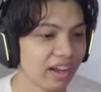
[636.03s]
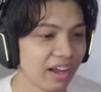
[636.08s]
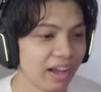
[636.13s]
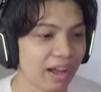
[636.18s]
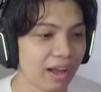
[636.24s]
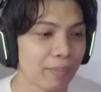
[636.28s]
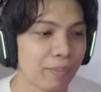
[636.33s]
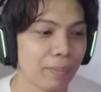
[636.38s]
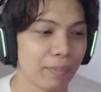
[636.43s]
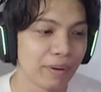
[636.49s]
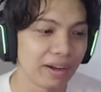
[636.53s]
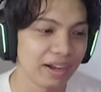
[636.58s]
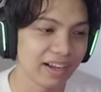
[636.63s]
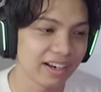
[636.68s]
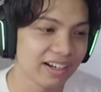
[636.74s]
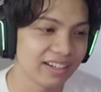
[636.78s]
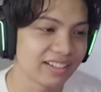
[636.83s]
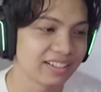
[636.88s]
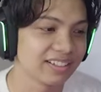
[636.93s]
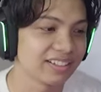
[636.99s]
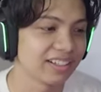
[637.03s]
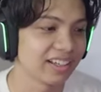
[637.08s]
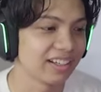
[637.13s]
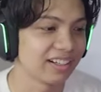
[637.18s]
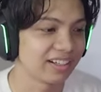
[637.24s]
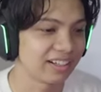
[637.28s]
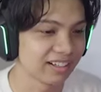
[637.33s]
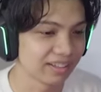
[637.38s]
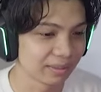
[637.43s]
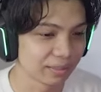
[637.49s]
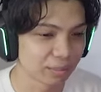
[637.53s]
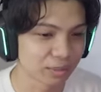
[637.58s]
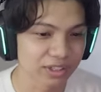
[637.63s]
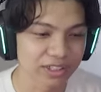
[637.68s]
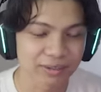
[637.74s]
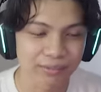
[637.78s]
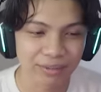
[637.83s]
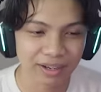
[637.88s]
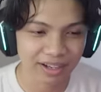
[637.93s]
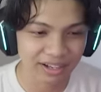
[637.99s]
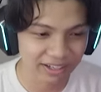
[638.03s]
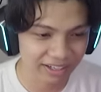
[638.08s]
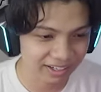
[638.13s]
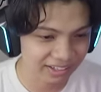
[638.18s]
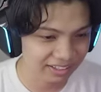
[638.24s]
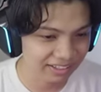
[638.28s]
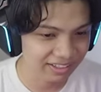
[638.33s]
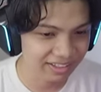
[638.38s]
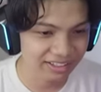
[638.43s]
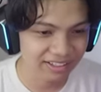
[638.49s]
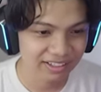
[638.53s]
Apa lagi saddle buat dimangan?